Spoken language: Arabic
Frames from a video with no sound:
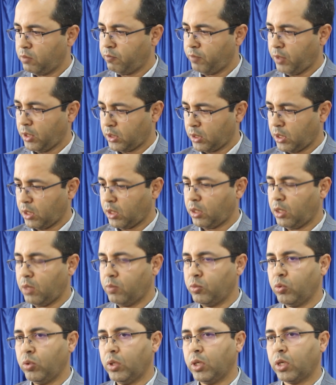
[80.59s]
في اطار
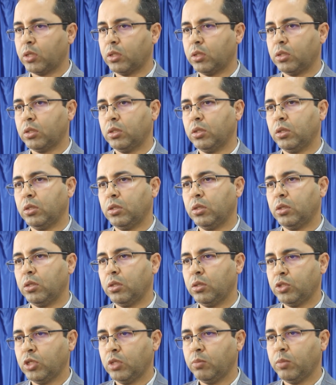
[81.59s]
الحمد لله رد
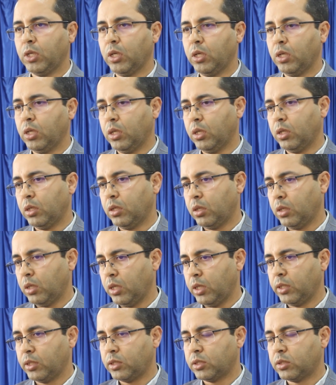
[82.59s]
الجميل
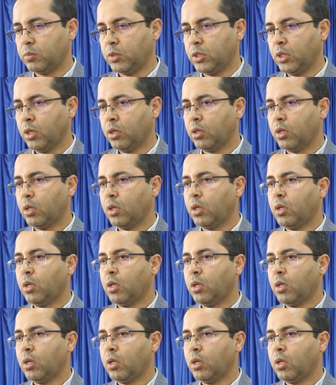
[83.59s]
لهذيك التسميه